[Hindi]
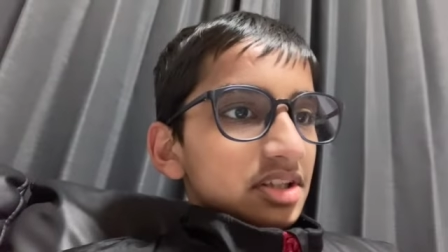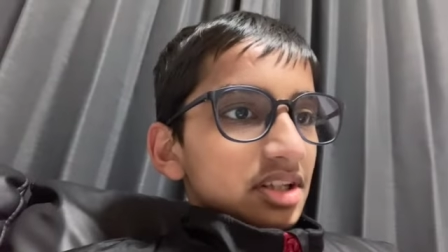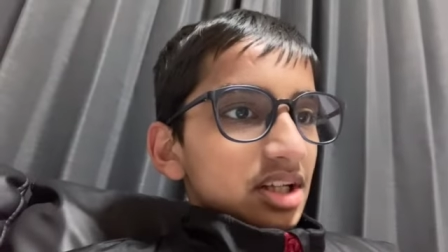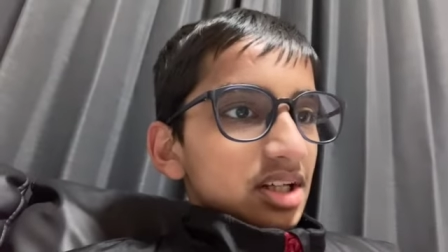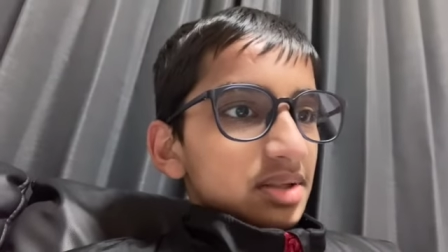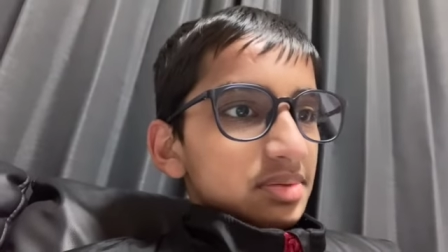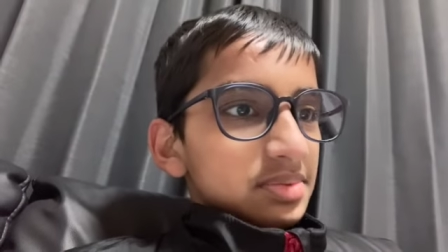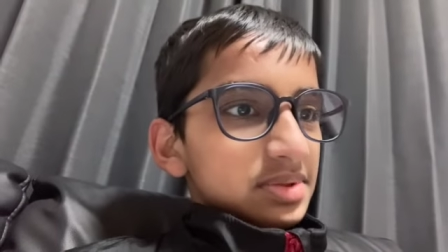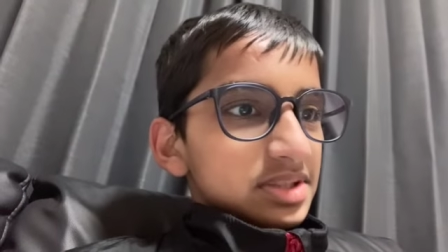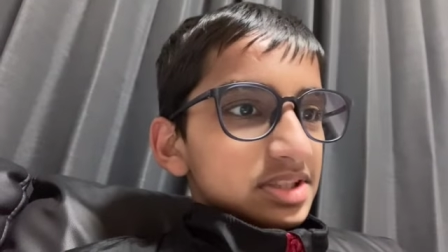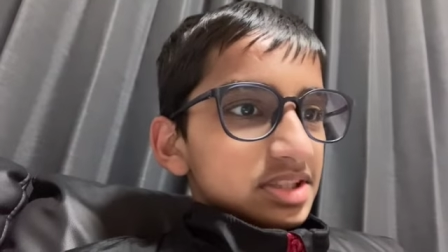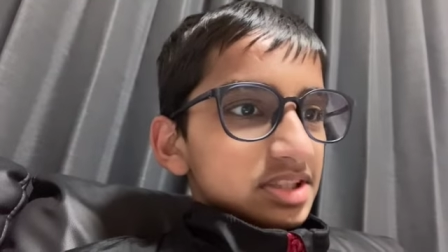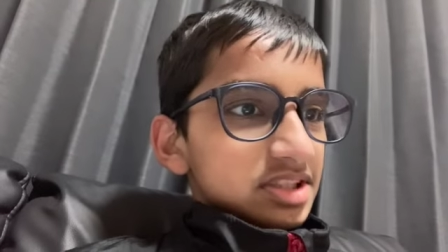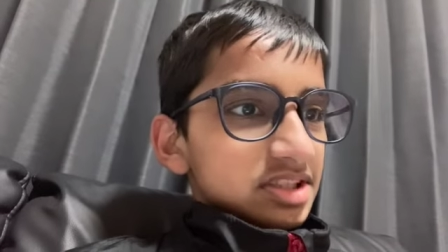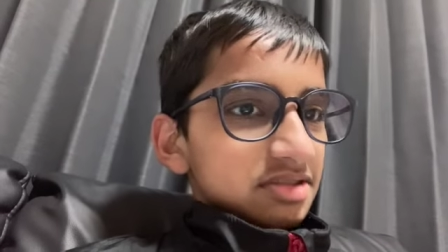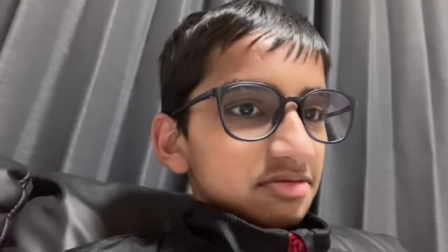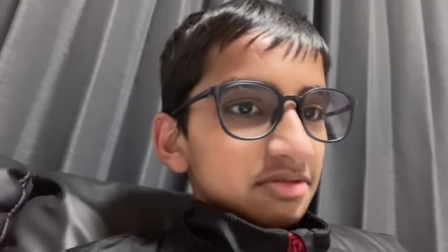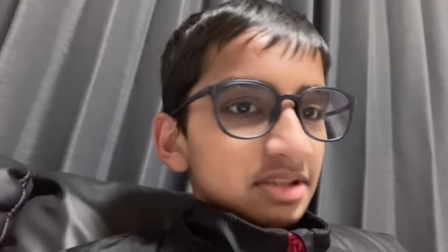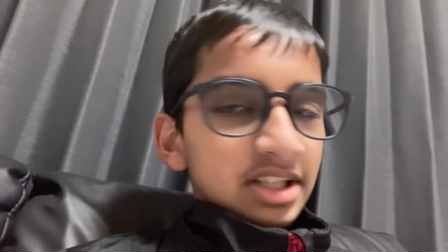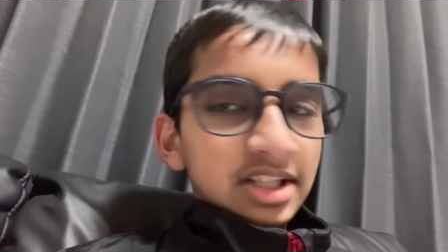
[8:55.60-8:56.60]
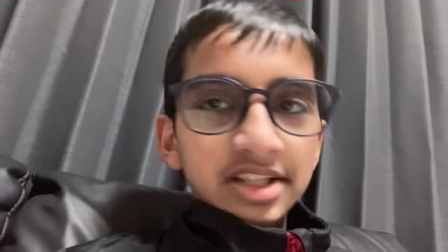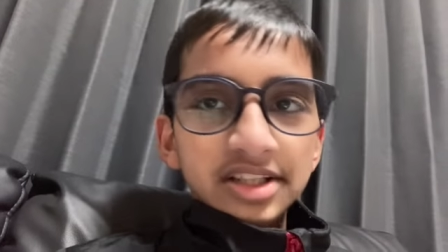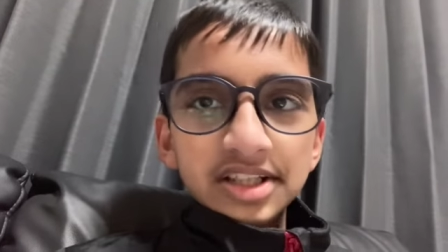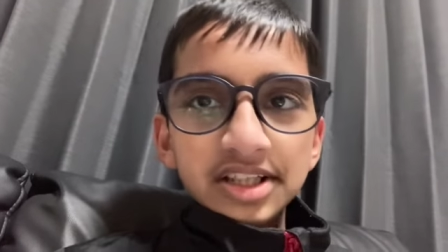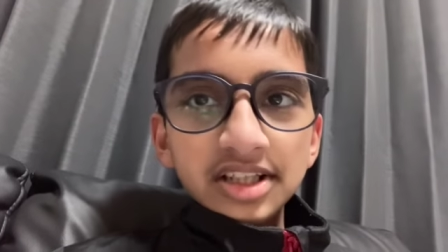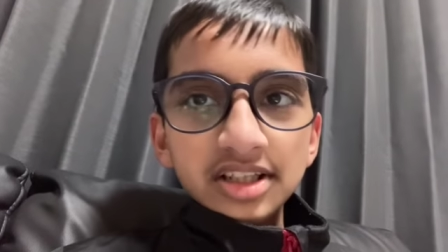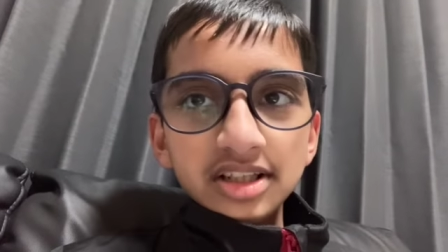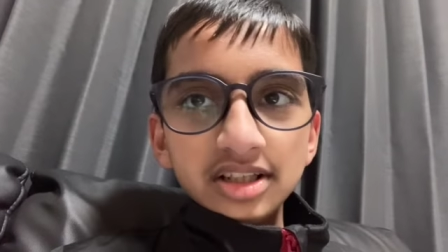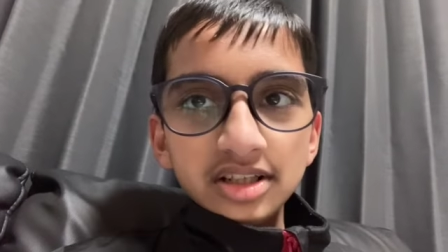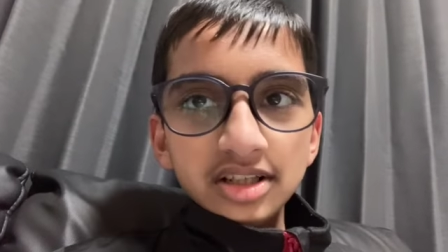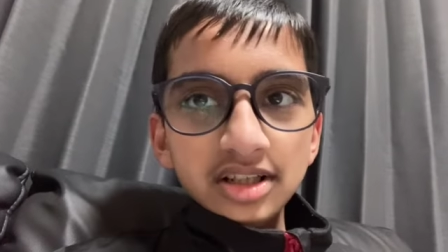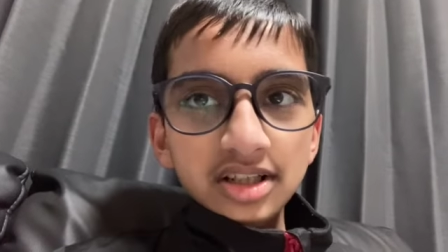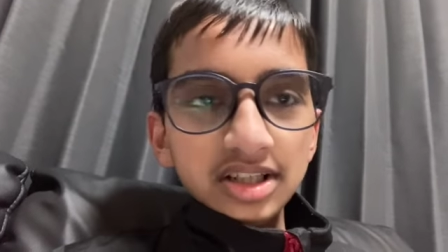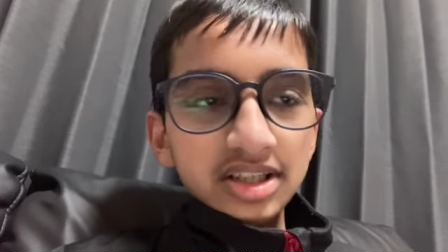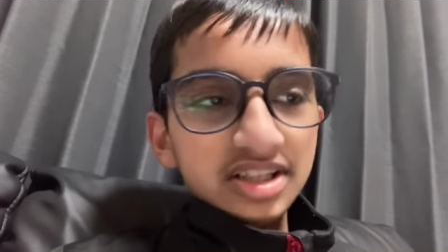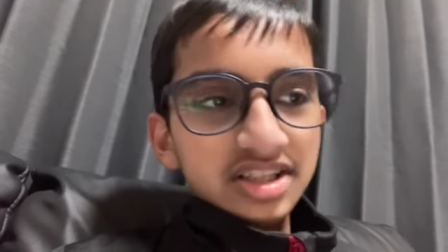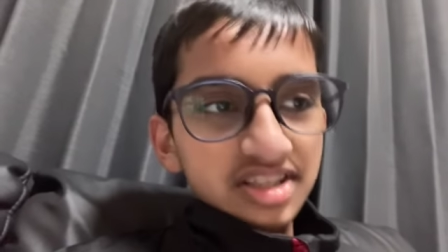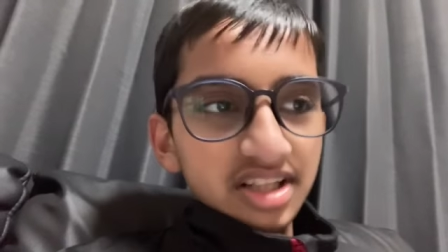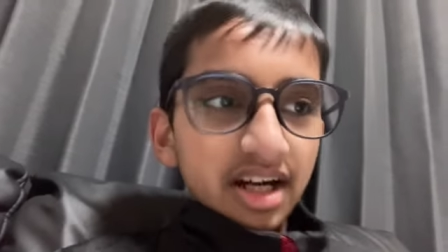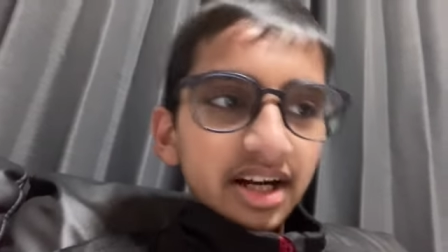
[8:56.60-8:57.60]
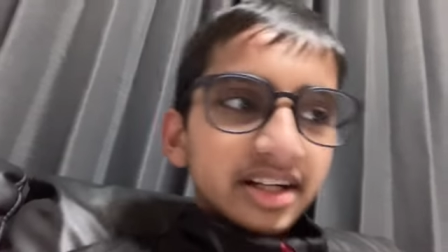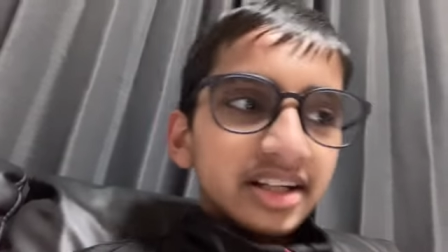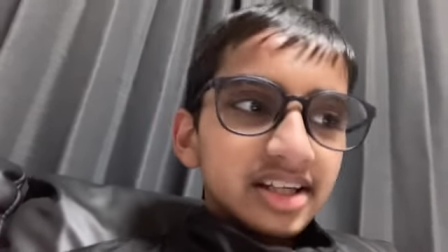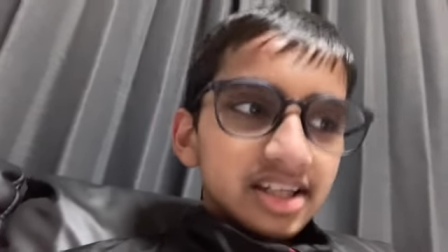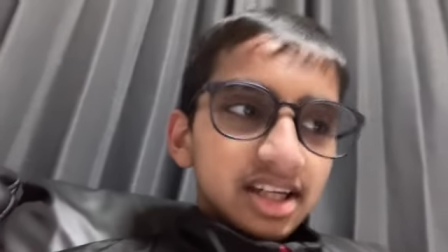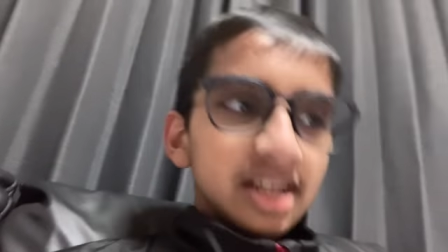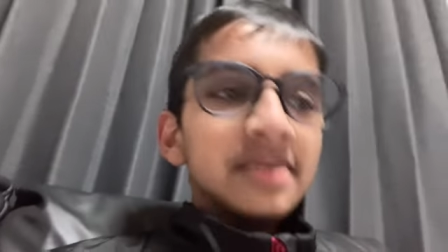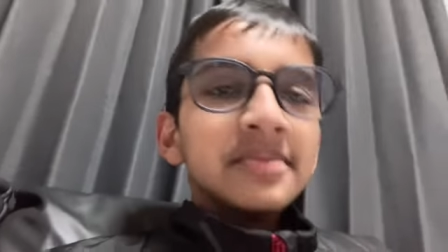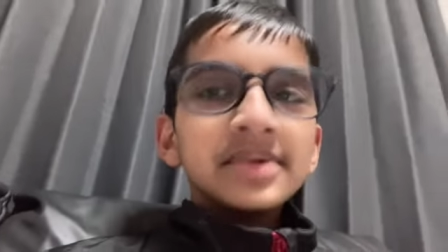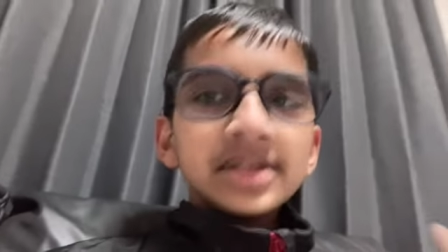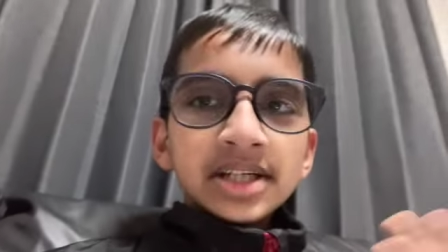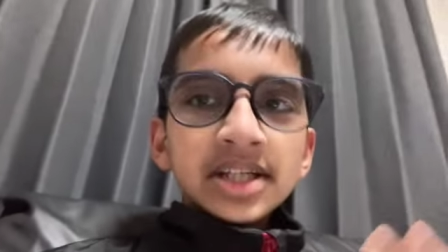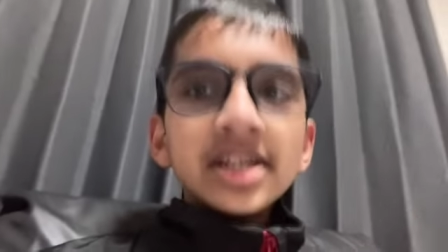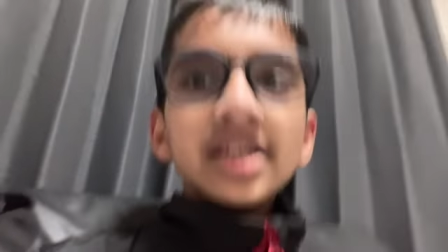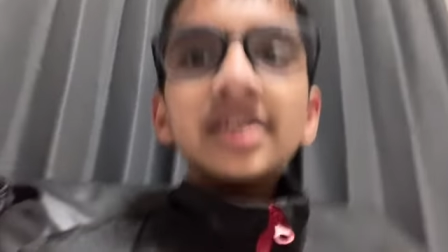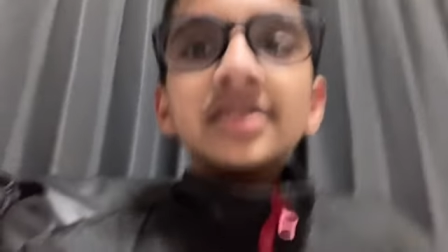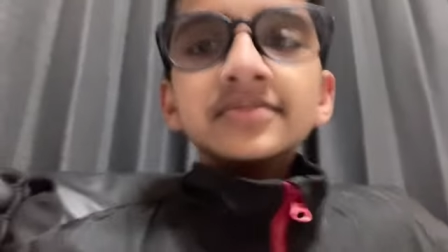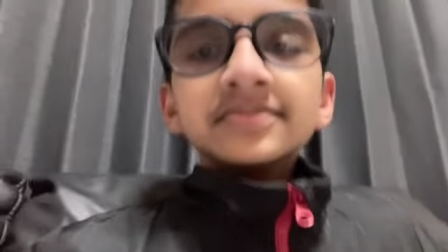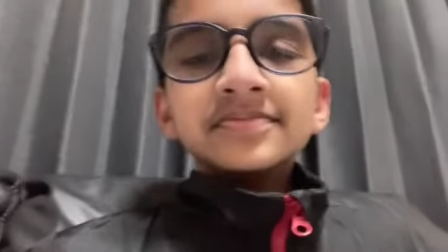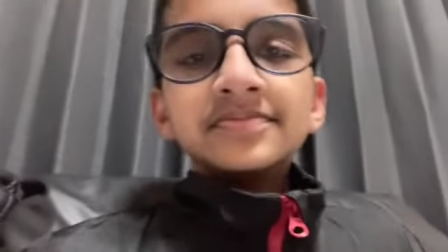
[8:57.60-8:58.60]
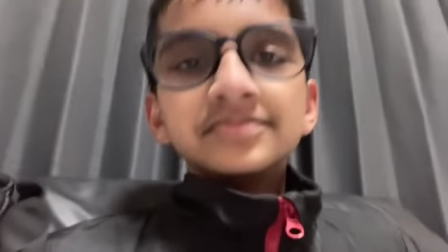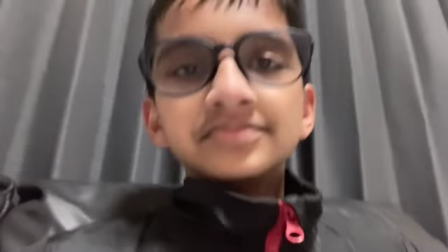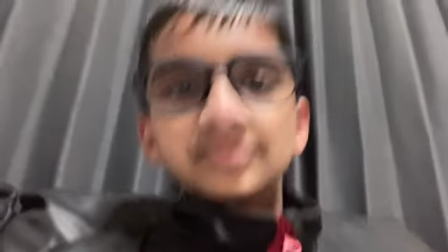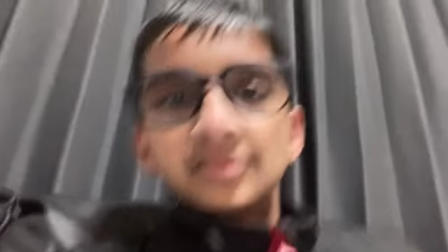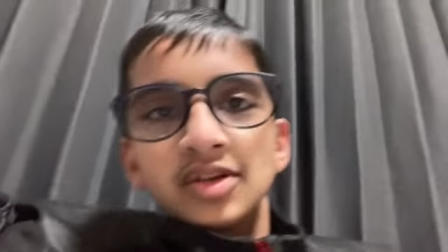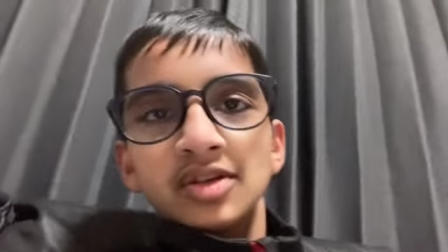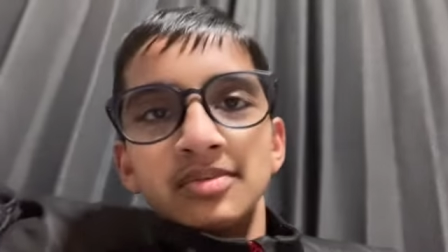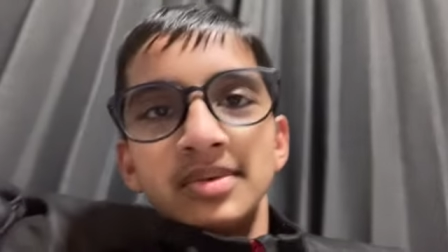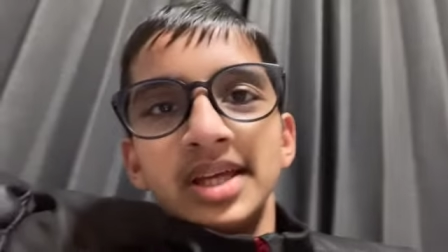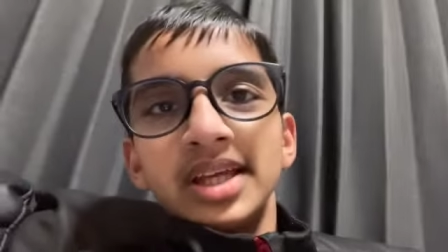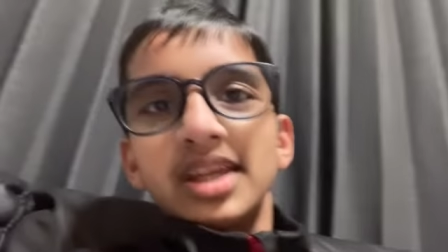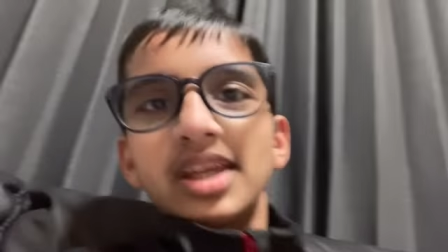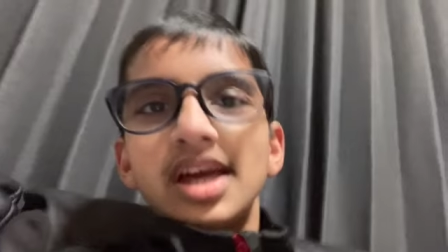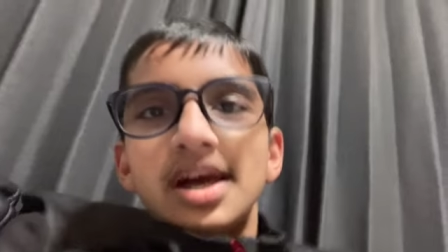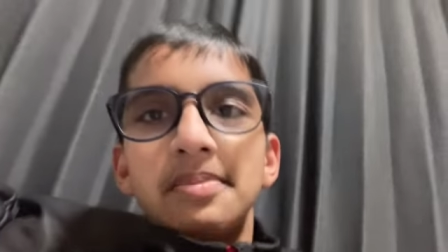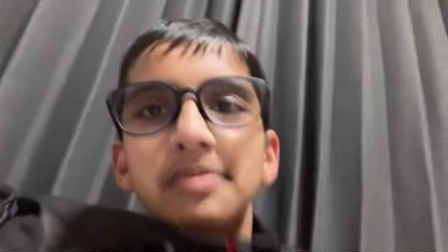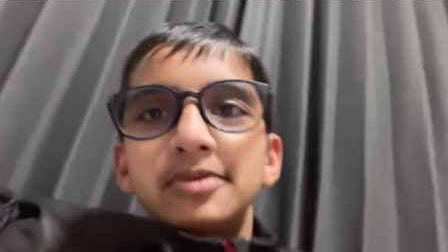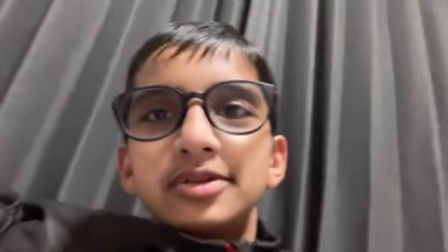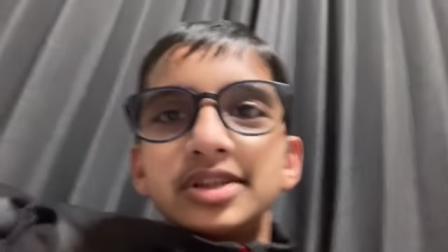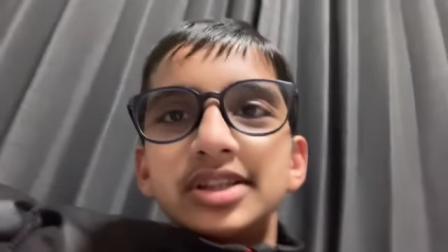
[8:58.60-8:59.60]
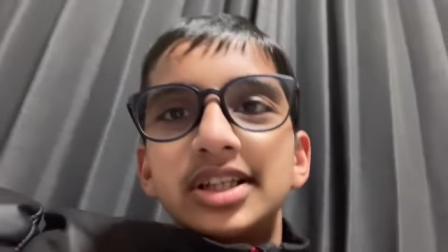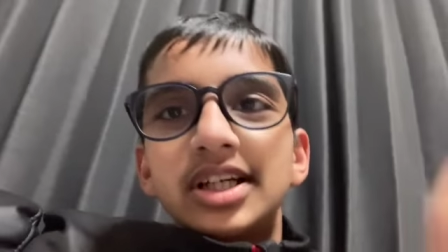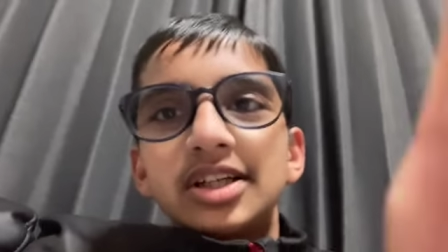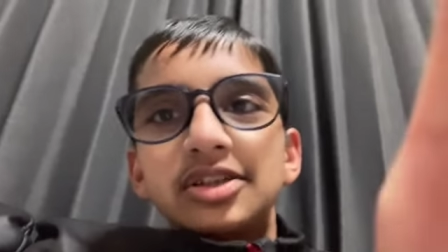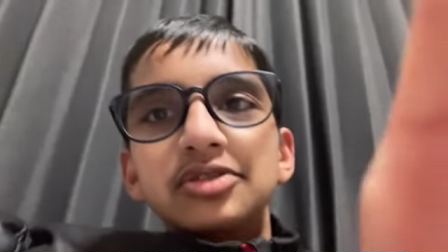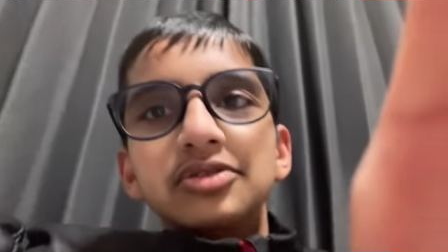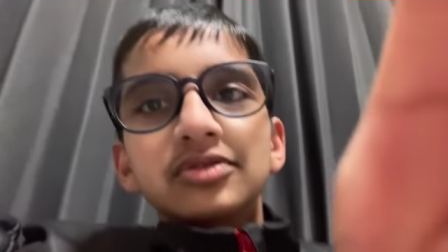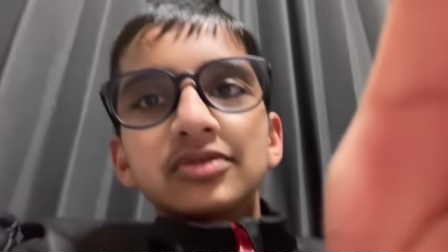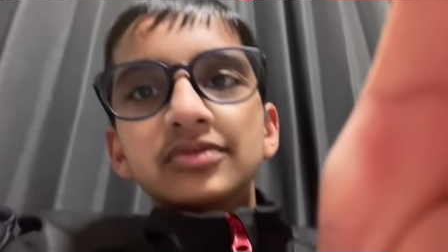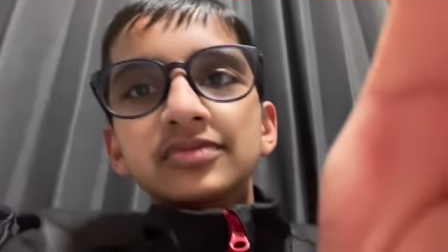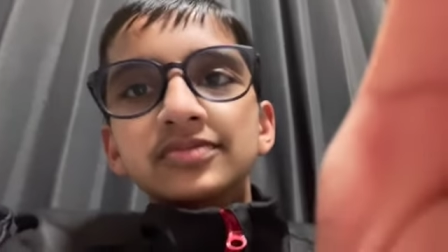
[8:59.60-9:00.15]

अभी जस्ट मैं एडिटिंग कर रहा स्टार्ट किए मैंने तो मैं कि आपको दिखा दूँ